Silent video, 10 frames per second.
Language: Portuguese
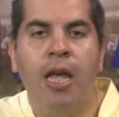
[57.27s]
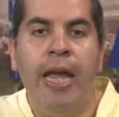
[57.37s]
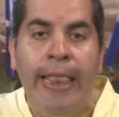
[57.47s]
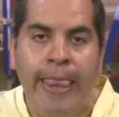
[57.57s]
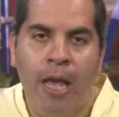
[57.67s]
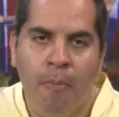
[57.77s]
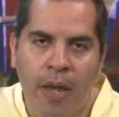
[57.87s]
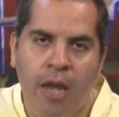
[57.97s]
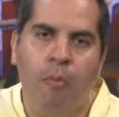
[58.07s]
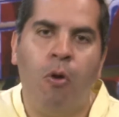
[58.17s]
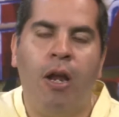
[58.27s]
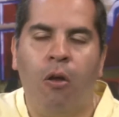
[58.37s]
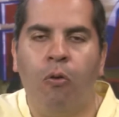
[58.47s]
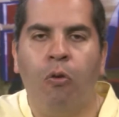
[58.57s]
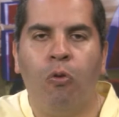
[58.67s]
E também no meu
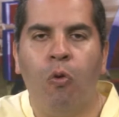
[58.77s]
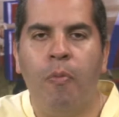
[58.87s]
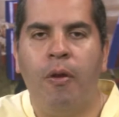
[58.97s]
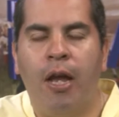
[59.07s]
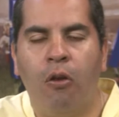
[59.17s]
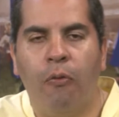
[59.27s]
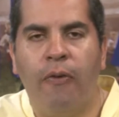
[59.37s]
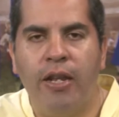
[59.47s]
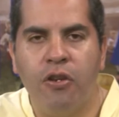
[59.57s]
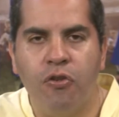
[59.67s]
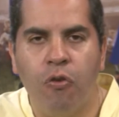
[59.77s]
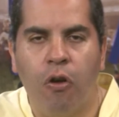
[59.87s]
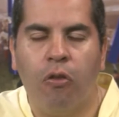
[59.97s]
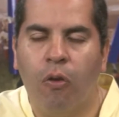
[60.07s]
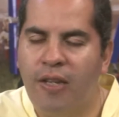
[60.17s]
canal no YouTube, o canal do Fred
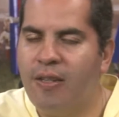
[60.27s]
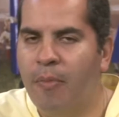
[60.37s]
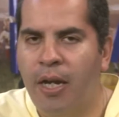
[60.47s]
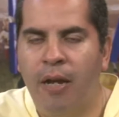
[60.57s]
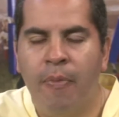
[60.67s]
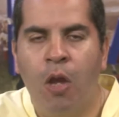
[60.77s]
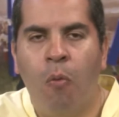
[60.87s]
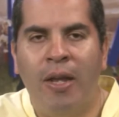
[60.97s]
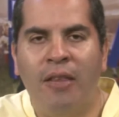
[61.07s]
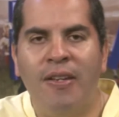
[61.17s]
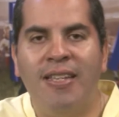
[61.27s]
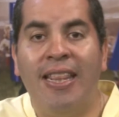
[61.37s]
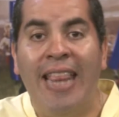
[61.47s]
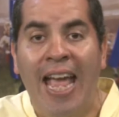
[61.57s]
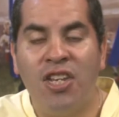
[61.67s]
Júnior, toda semana, uma entrevista
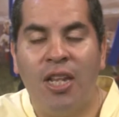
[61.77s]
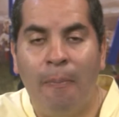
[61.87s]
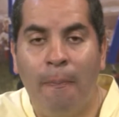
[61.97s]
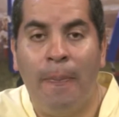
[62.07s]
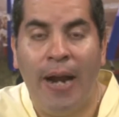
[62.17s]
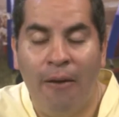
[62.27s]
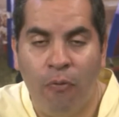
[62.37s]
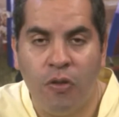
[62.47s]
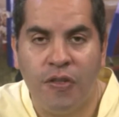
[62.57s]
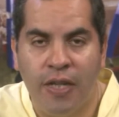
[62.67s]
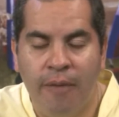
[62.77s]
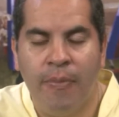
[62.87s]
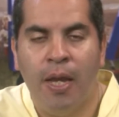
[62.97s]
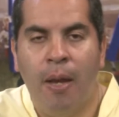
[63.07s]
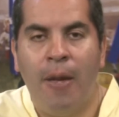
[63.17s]
inédita para você
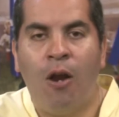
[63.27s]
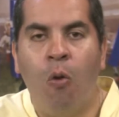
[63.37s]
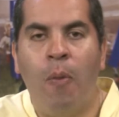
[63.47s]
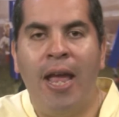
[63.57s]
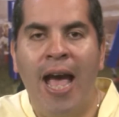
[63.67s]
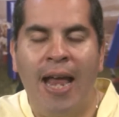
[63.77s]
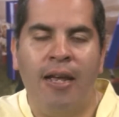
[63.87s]
acompanhar.